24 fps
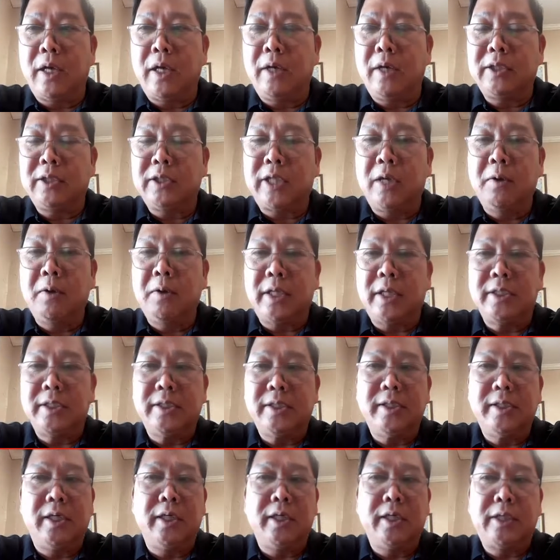Ang tanong
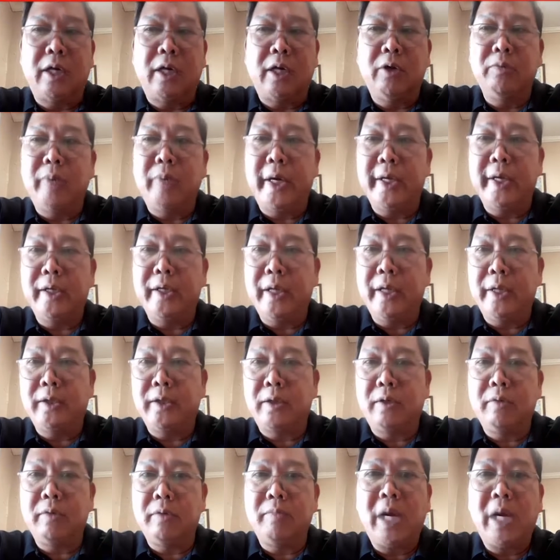kasi dyan ng taong bayan
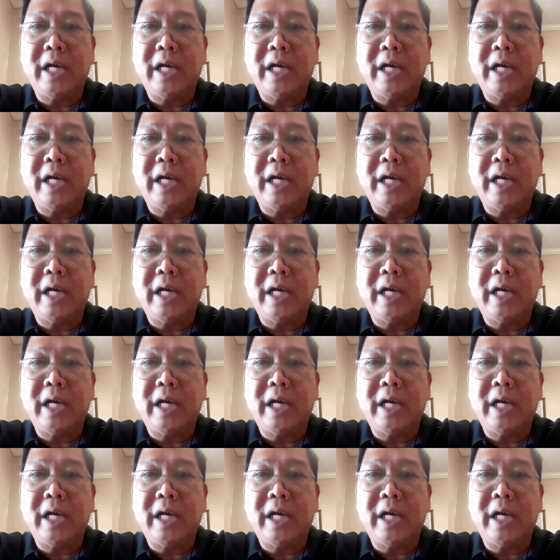later on,